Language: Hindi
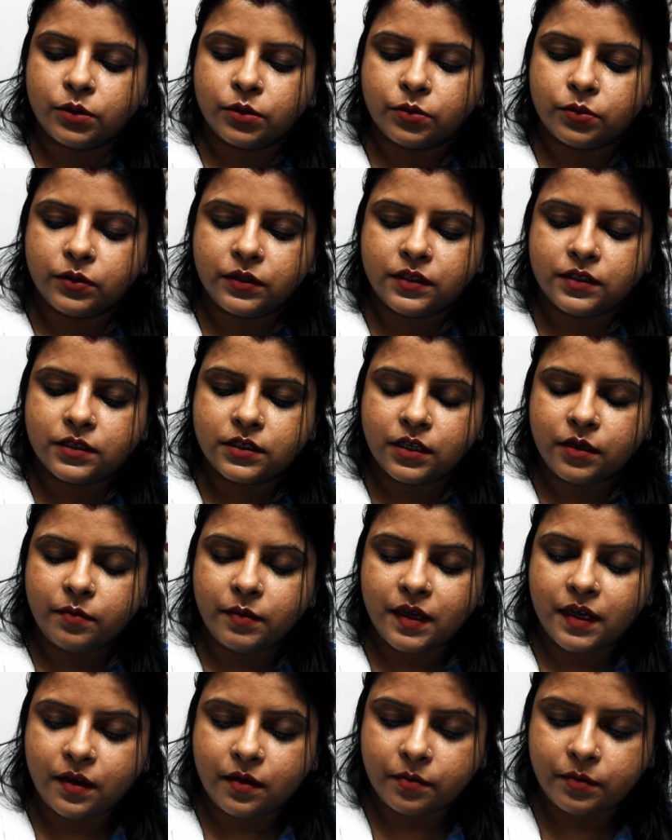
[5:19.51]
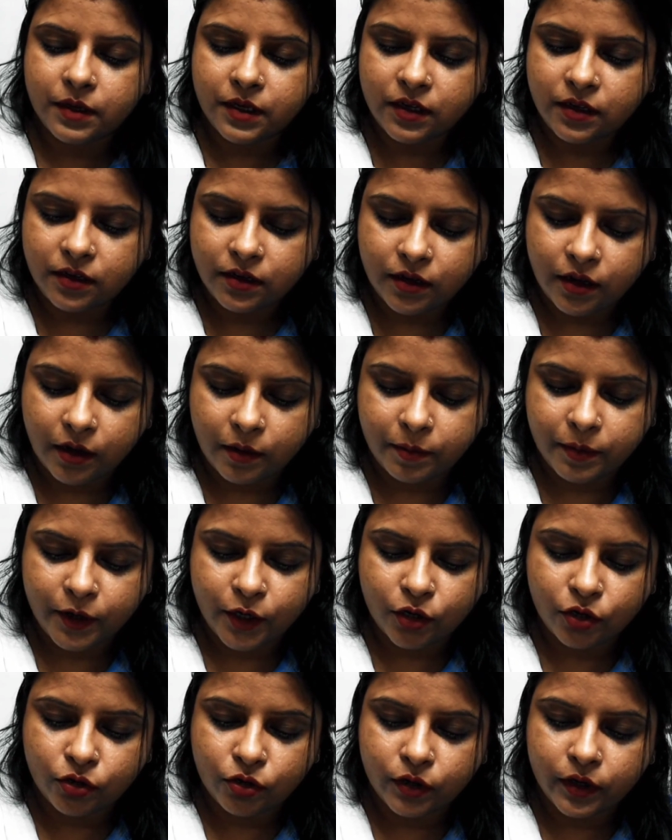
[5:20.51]
तो इससे मैं अभी
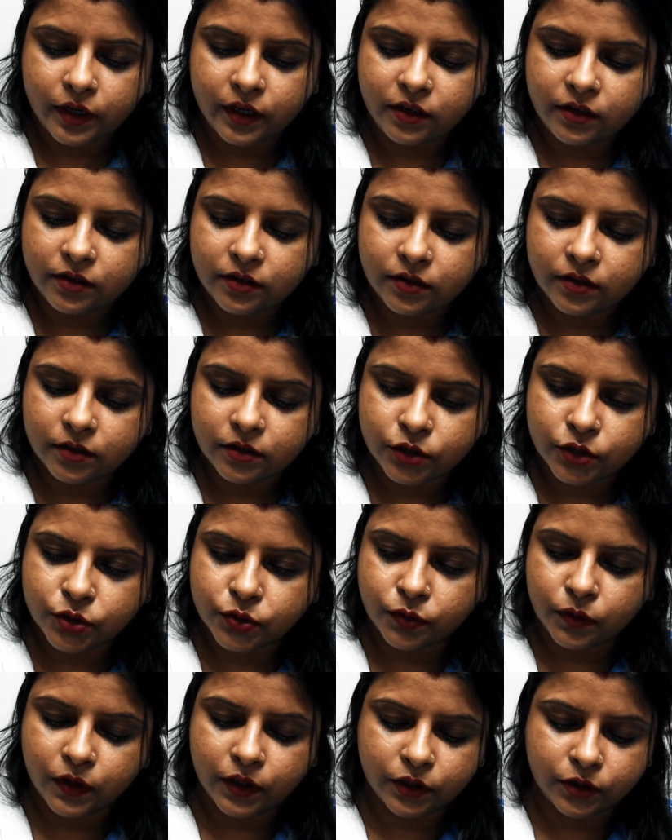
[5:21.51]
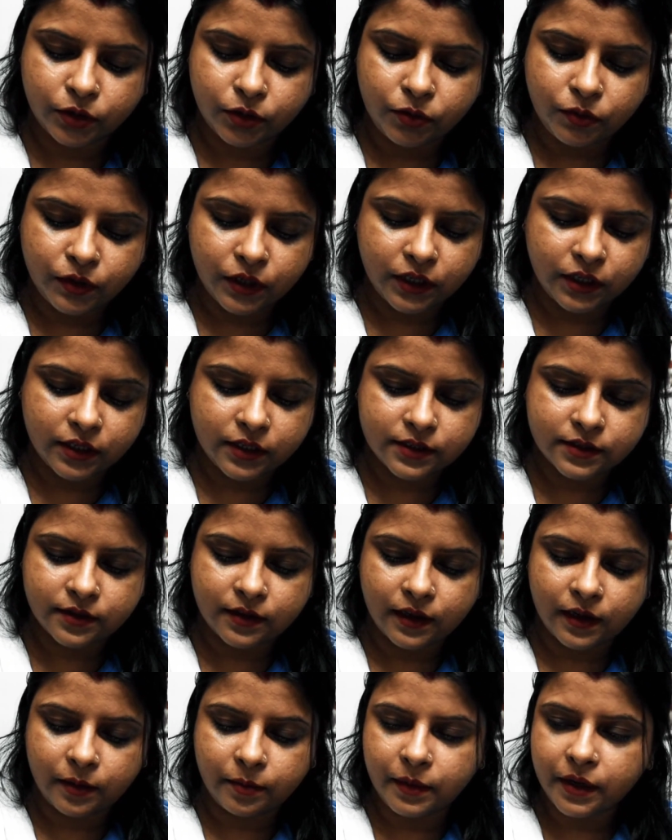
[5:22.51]
अपने अकॉर्डिंग चुन लेती हूँ कि किस
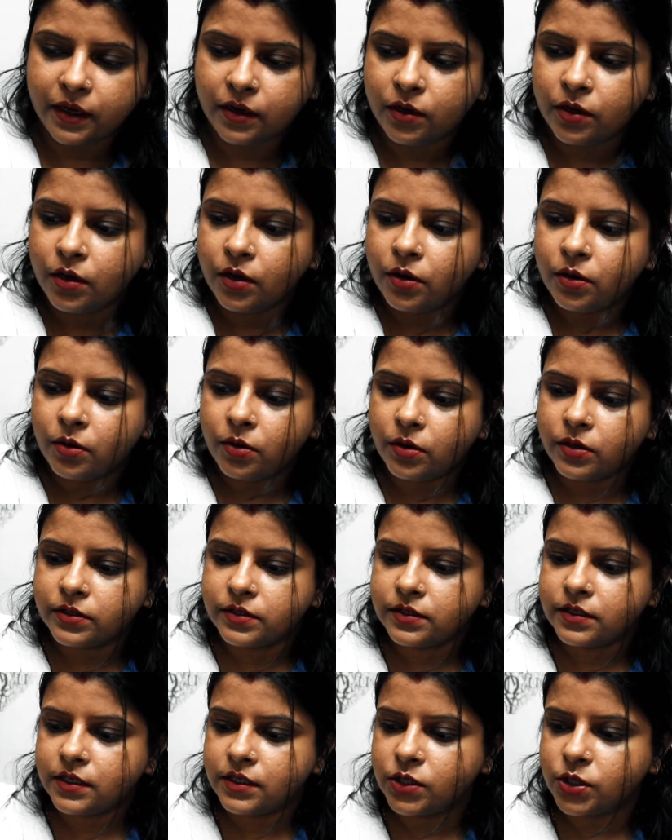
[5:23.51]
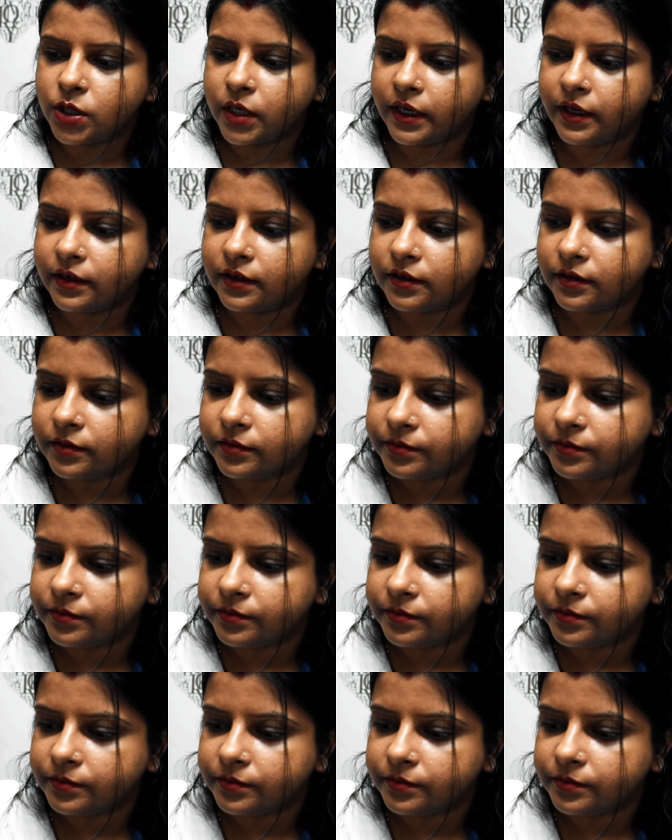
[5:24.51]
नेल में कौन सा जाएगा